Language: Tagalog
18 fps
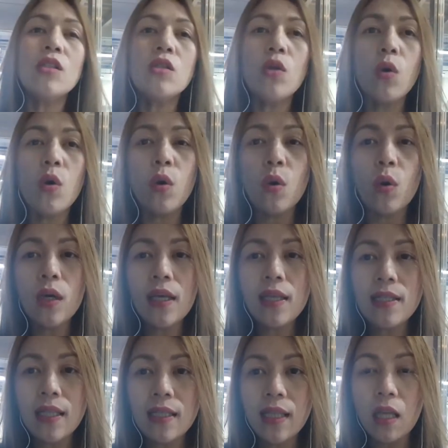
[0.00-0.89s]
So,
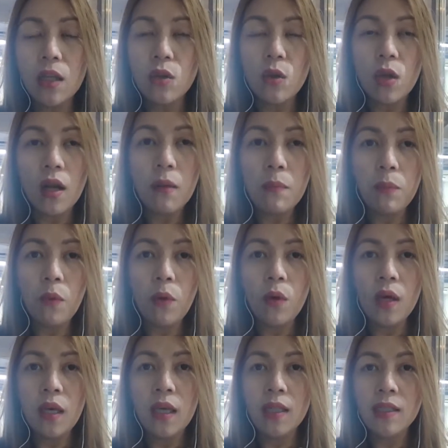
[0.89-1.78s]
isi-send nyo lang
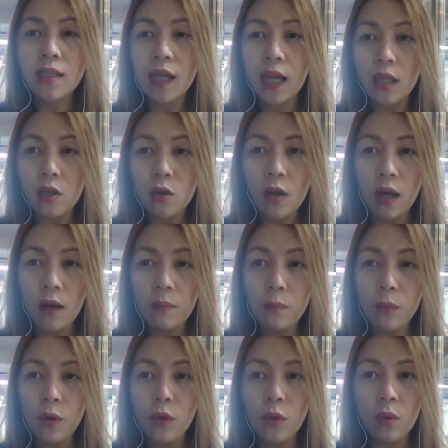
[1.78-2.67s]
po, i-scan nyo lang
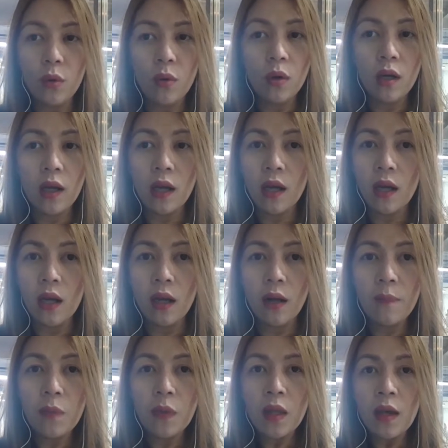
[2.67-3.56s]
po yung
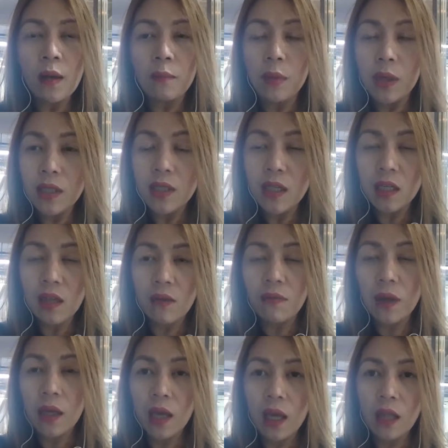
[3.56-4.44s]
uh, birth
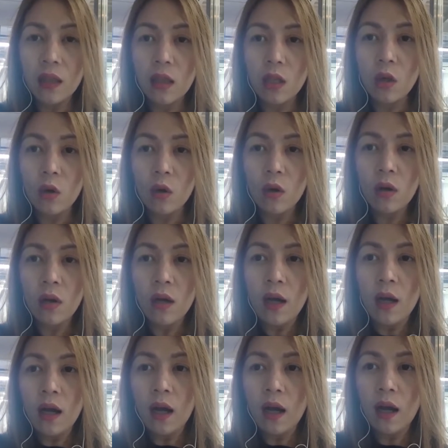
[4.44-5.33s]
certificate nyo.
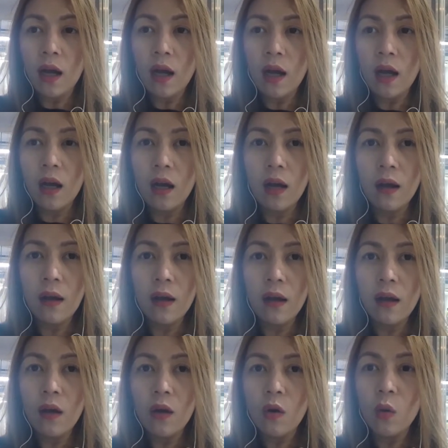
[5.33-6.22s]

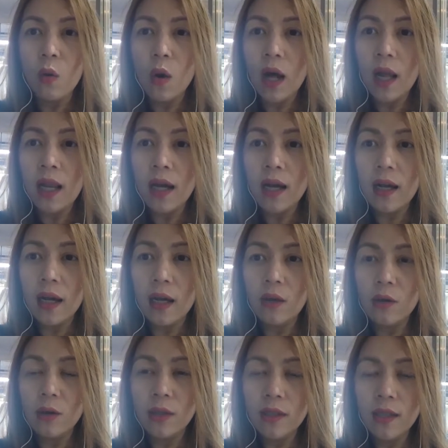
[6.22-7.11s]
Uh, kuha lang
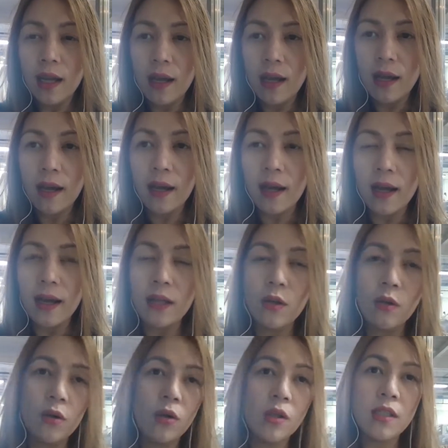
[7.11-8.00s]
kayo sa
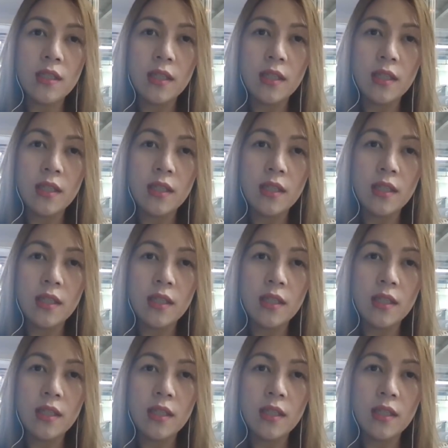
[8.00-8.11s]
ano,